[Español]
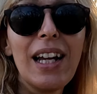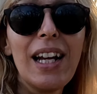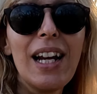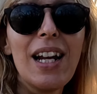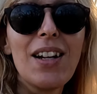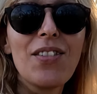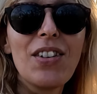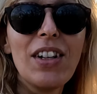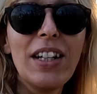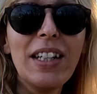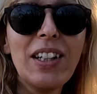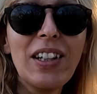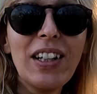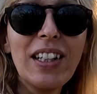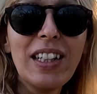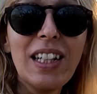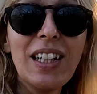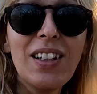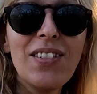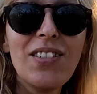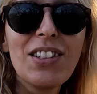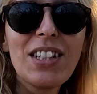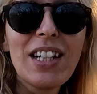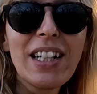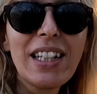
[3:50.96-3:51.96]
El arbolito que
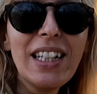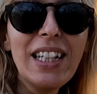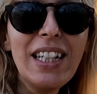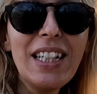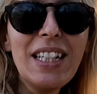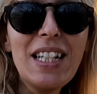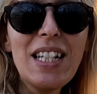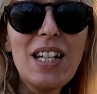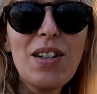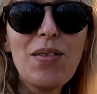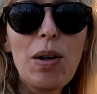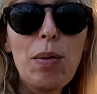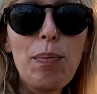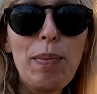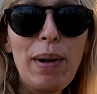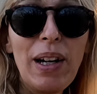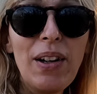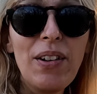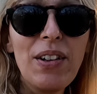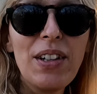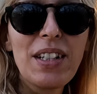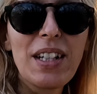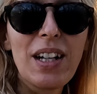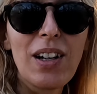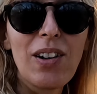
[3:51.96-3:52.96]
tenemos aquí se llama
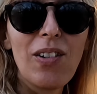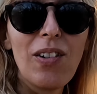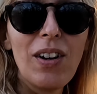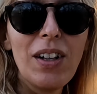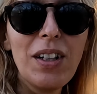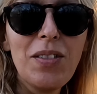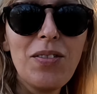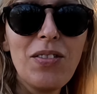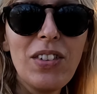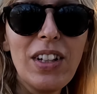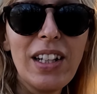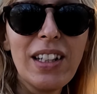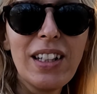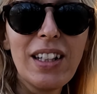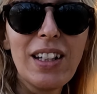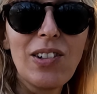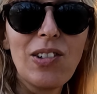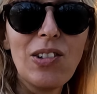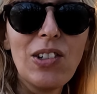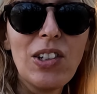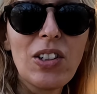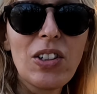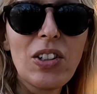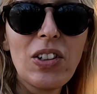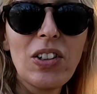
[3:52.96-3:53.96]
palo de San Juan, mirad qué
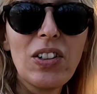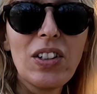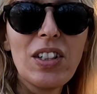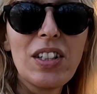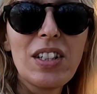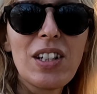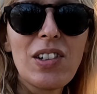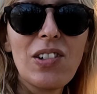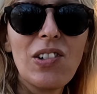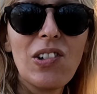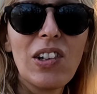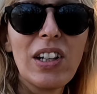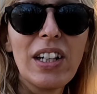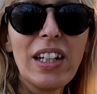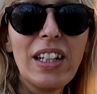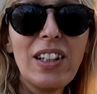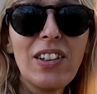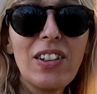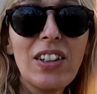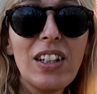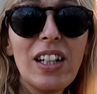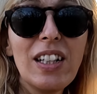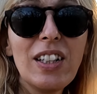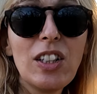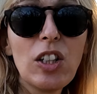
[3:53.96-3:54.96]
curioso con ese
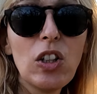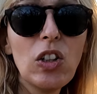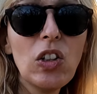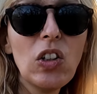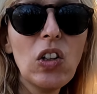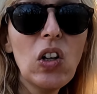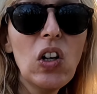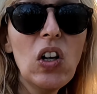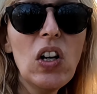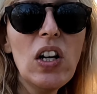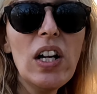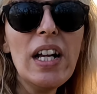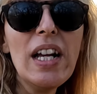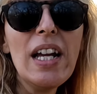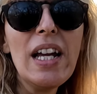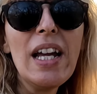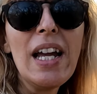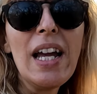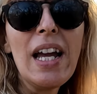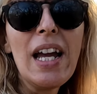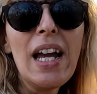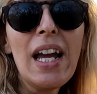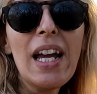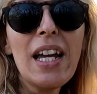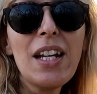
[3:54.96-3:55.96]
agujerito en el tronco.
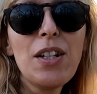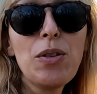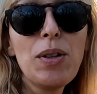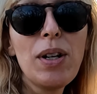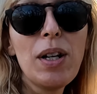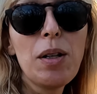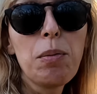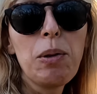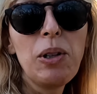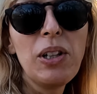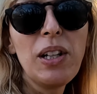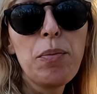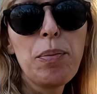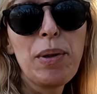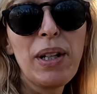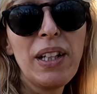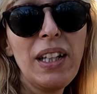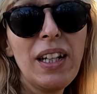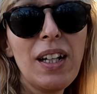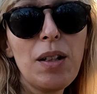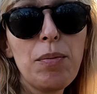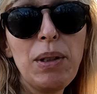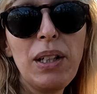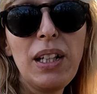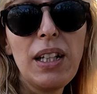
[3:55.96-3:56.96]
Es un árbol que
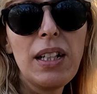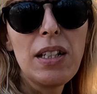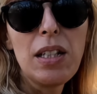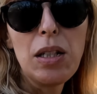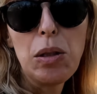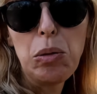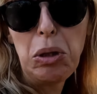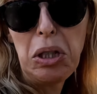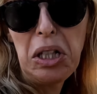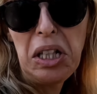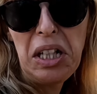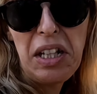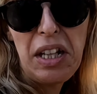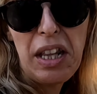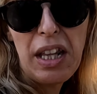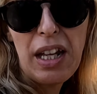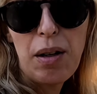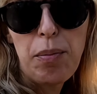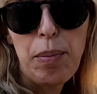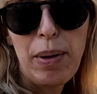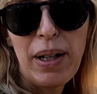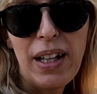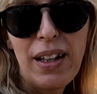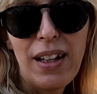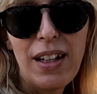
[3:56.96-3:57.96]
prácticamente se
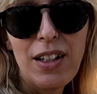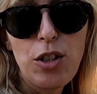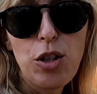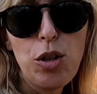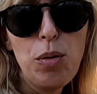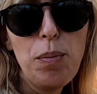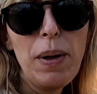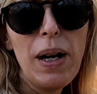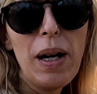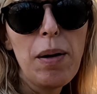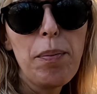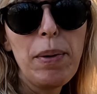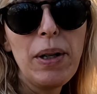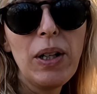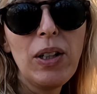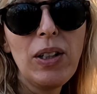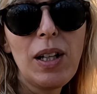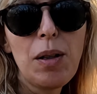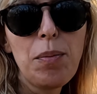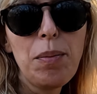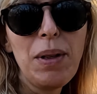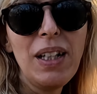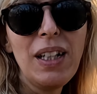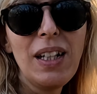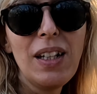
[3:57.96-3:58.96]
utiliza para dar sombra, pero
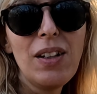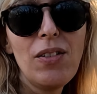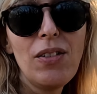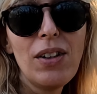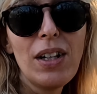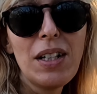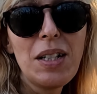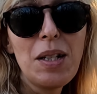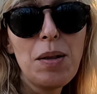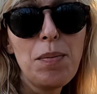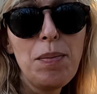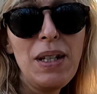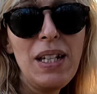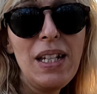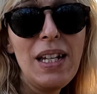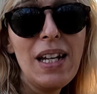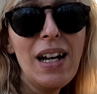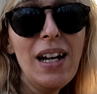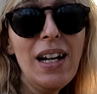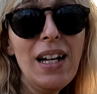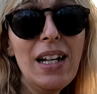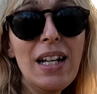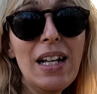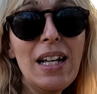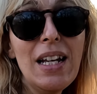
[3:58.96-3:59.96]
también tiene una
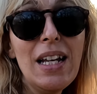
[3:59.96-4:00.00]
semilla